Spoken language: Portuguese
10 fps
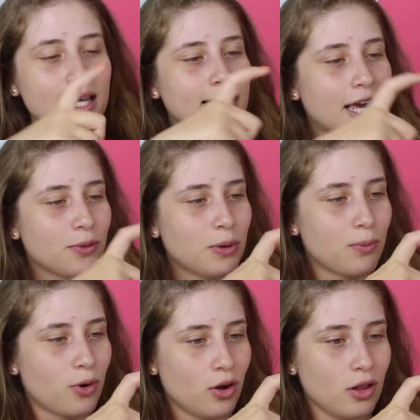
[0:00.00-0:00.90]
que era uma
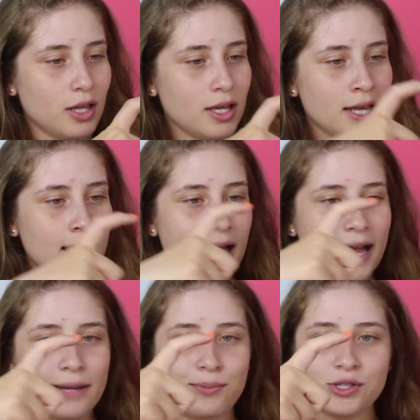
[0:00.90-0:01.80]
bola
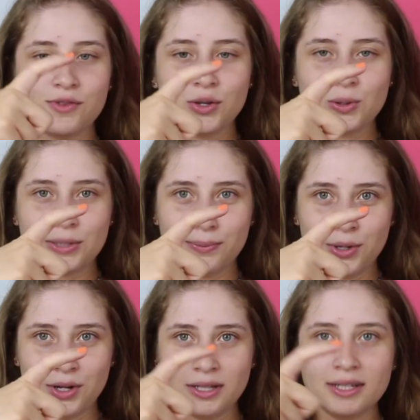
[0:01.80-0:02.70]
Aí depois vem outra
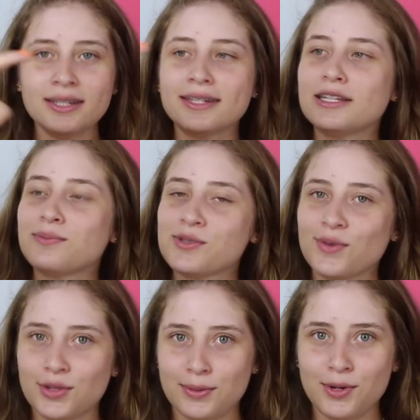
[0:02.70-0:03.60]
bola e depois
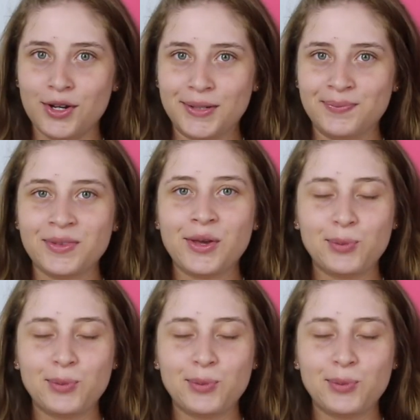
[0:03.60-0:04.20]
vem outra bola.